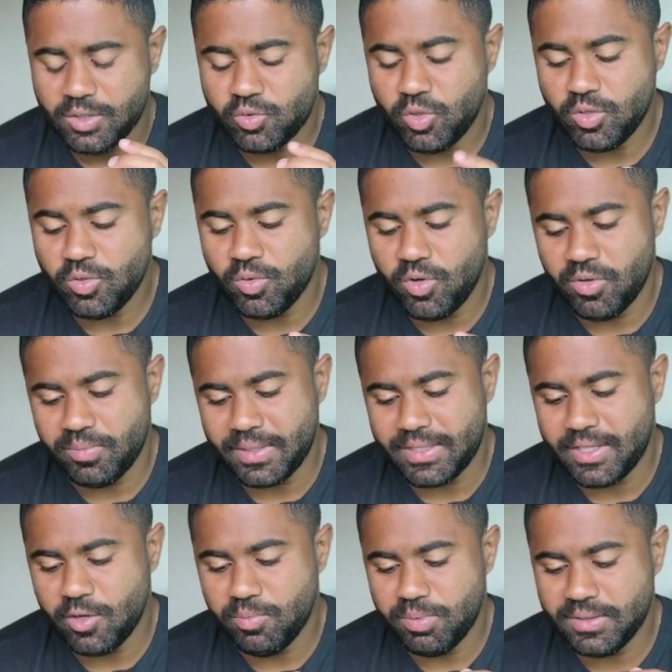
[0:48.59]
Todo homem
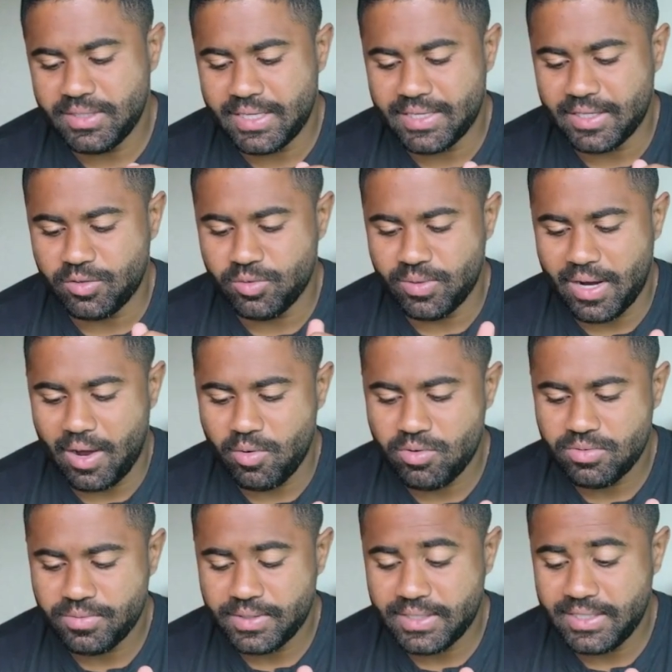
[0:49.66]
tem o poder
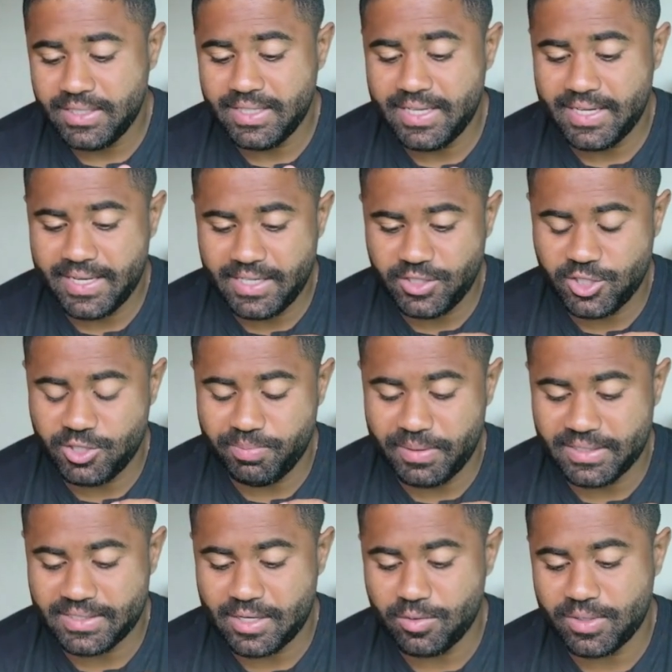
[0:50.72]
natural e inerente de
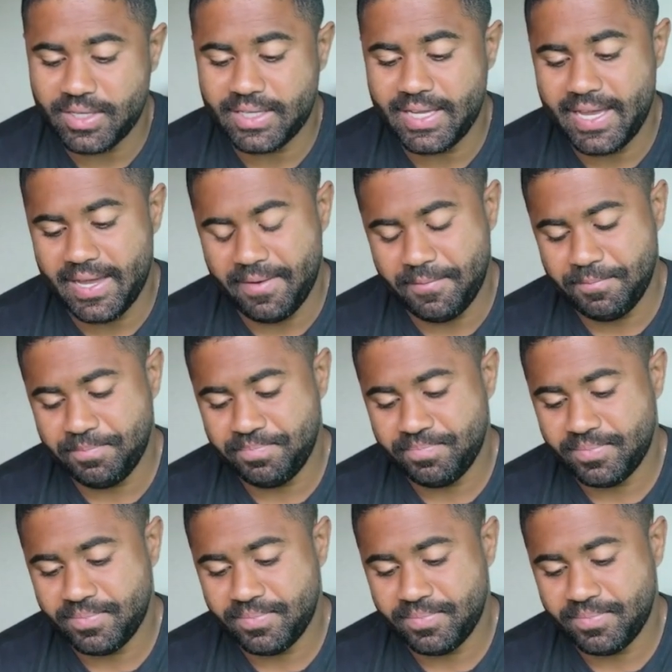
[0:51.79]
pensar o que quer,